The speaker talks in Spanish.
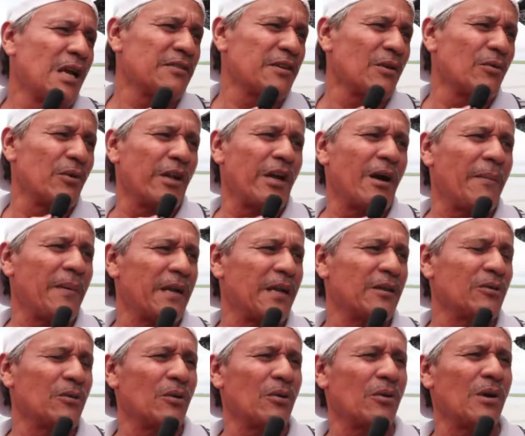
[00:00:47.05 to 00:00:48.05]
una seguridad
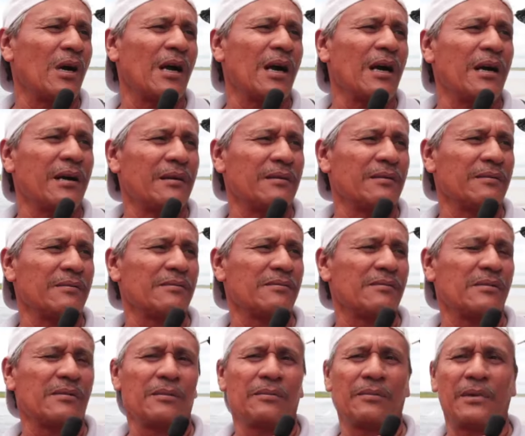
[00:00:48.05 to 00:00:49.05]
para todos acá,
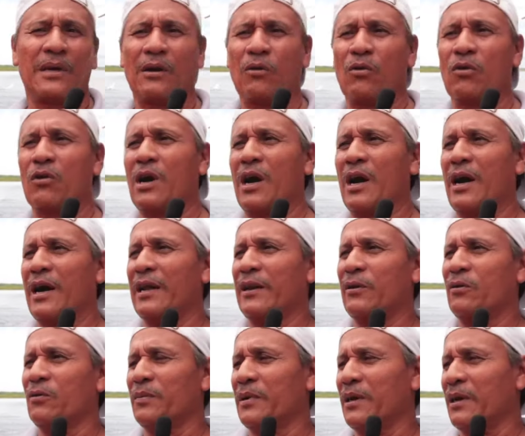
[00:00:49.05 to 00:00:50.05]
para los carros,